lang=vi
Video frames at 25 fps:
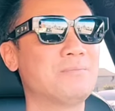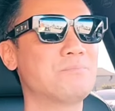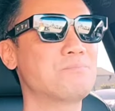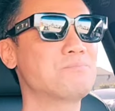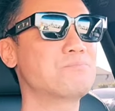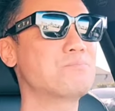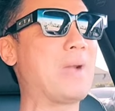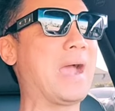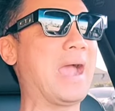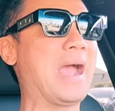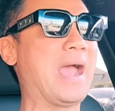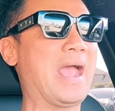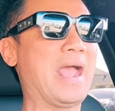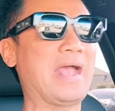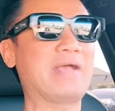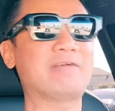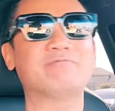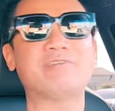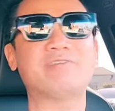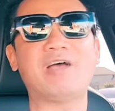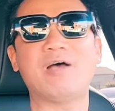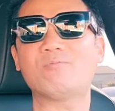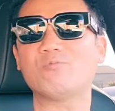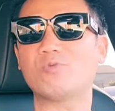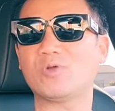bà hằng
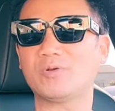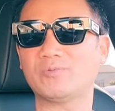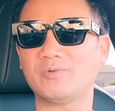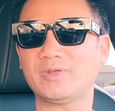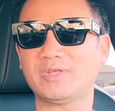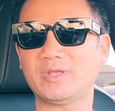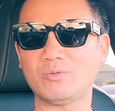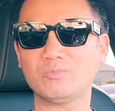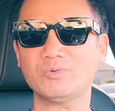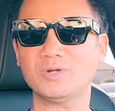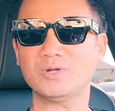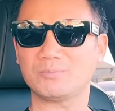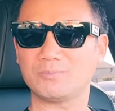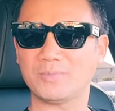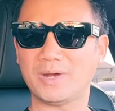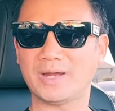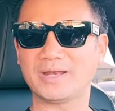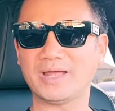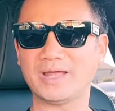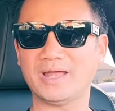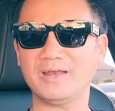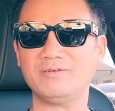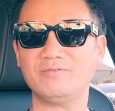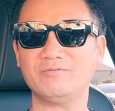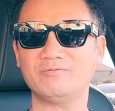và ông quỳnh quý dũng được mời
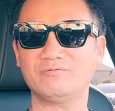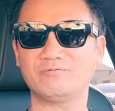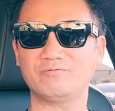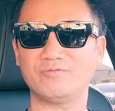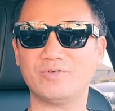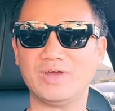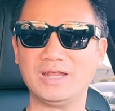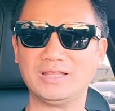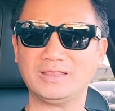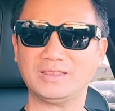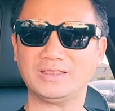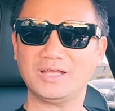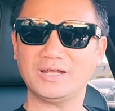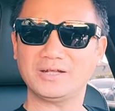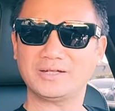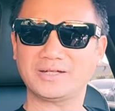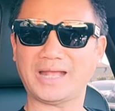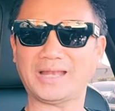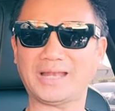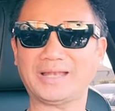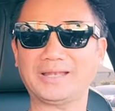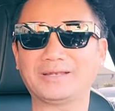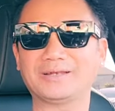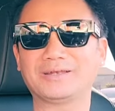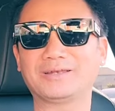đến với tư
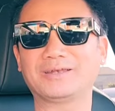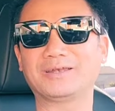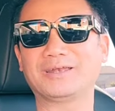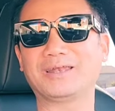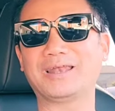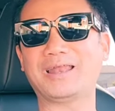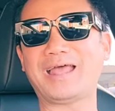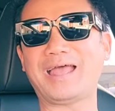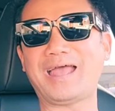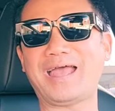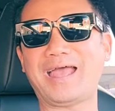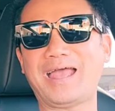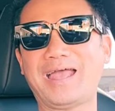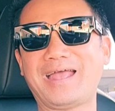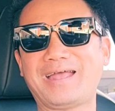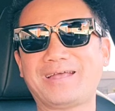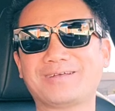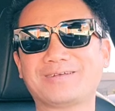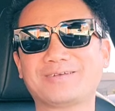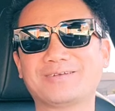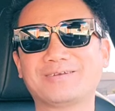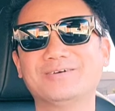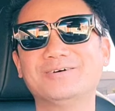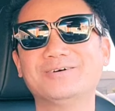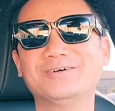cách là
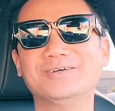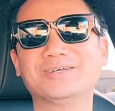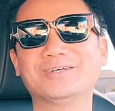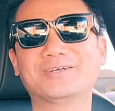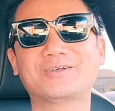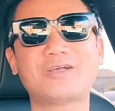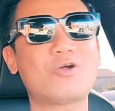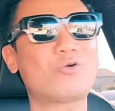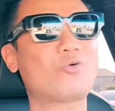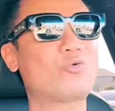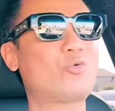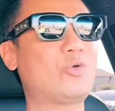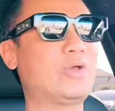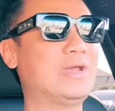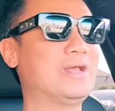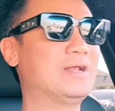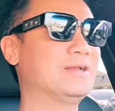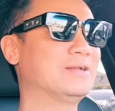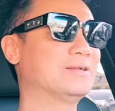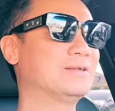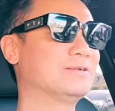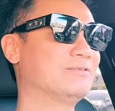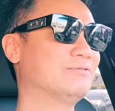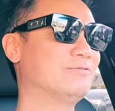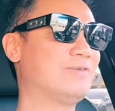người có
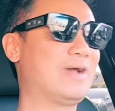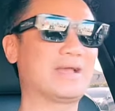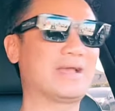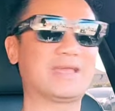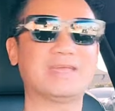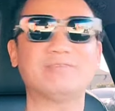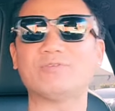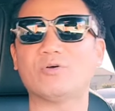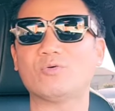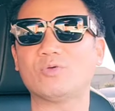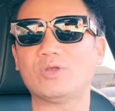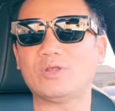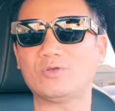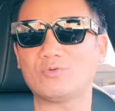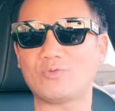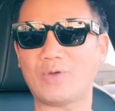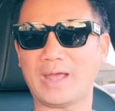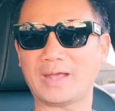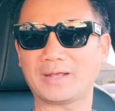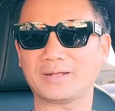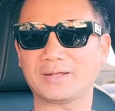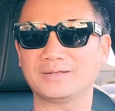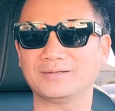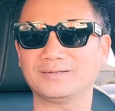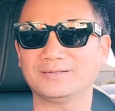quyền và nghĩa vụ liên
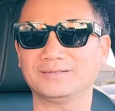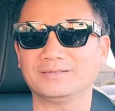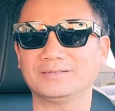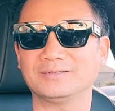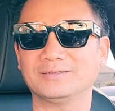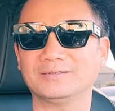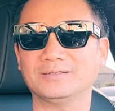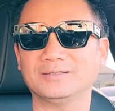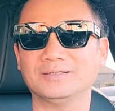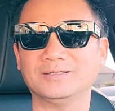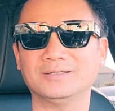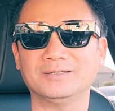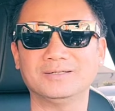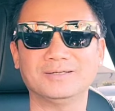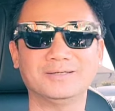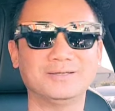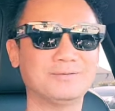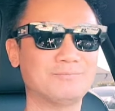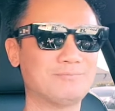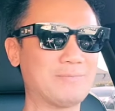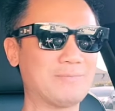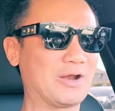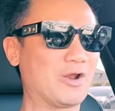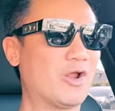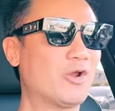quan
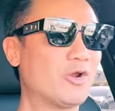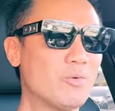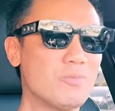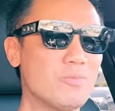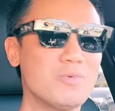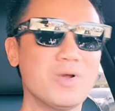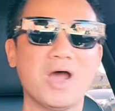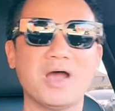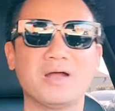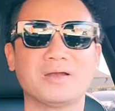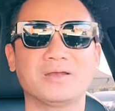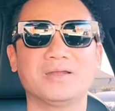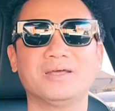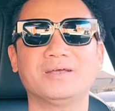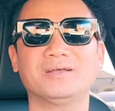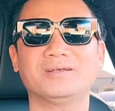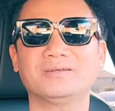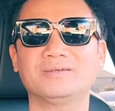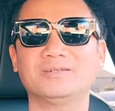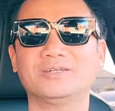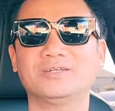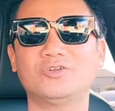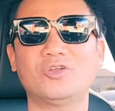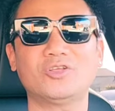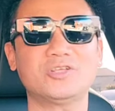mà nói đúng hơn đó
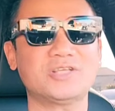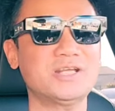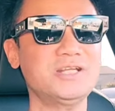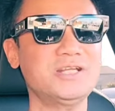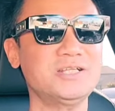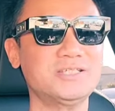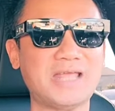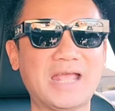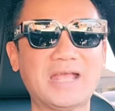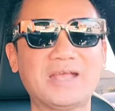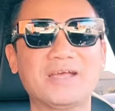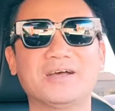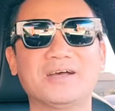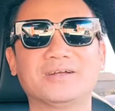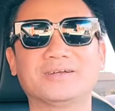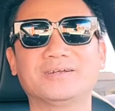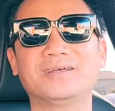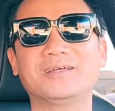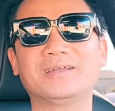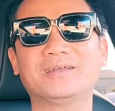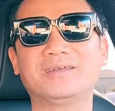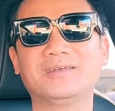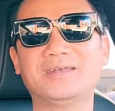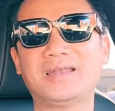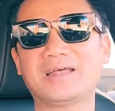nó chính xác hơn đó
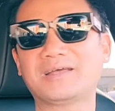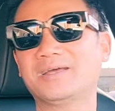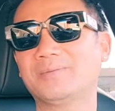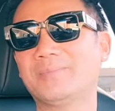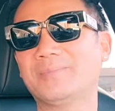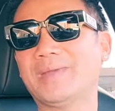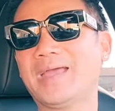là người bị